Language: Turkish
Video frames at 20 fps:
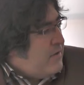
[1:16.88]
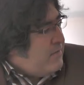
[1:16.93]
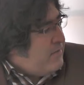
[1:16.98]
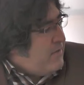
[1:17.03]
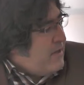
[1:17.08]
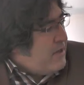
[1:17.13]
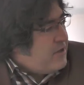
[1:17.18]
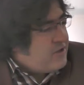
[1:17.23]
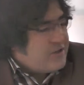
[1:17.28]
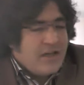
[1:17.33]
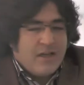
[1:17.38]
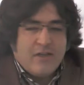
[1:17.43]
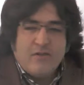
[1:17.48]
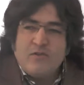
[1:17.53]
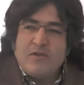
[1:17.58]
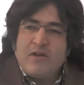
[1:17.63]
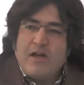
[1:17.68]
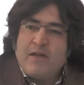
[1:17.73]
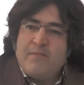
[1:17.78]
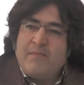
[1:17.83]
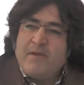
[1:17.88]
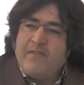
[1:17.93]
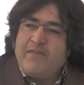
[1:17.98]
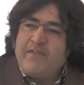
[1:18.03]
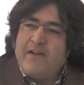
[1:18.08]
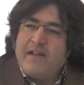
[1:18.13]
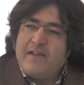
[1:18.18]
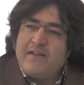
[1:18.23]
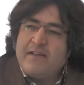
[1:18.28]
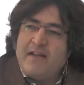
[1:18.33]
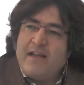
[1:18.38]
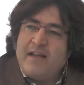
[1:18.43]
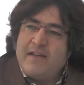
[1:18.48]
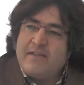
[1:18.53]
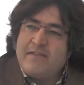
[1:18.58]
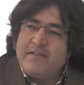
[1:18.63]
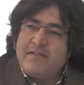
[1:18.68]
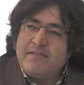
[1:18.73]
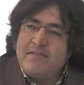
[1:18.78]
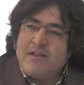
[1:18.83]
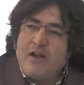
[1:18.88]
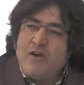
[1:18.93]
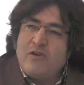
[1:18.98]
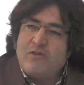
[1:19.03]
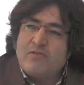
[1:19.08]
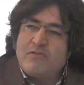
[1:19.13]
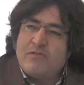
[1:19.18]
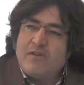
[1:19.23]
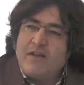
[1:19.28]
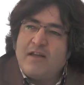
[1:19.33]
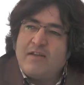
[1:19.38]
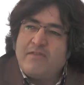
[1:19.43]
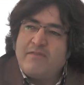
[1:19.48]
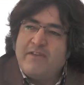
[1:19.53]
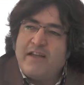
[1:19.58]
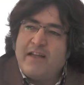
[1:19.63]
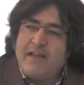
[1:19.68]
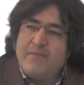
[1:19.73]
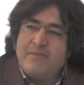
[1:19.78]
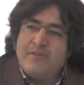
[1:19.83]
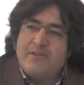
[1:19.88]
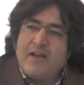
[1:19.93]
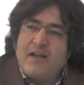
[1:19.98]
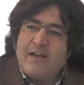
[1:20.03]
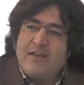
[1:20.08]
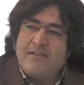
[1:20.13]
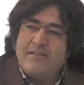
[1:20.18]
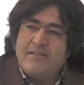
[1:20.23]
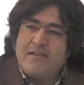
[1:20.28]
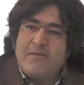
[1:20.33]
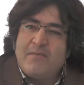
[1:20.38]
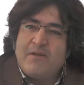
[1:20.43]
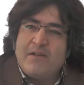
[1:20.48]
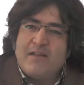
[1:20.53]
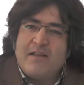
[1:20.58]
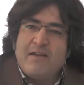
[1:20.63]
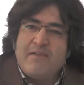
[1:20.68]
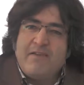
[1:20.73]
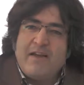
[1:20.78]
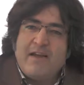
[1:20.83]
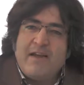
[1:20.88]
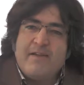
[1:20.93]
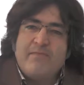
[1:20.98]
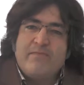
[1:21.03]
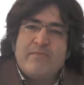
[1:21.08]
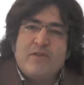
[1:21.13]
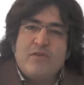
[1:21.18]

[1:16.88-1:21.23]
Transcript: ve Şennur Hanımefendiler sağ olsunlar velimiz aynı zamanda ve